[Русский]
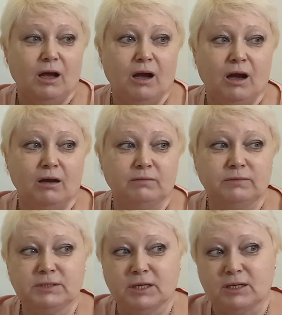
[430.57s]
а
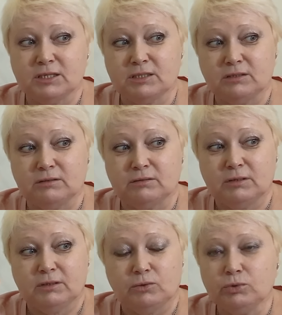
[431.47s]
вы скажете,
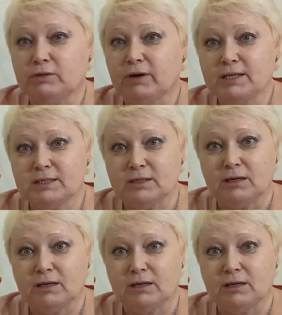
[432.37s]
ну давайте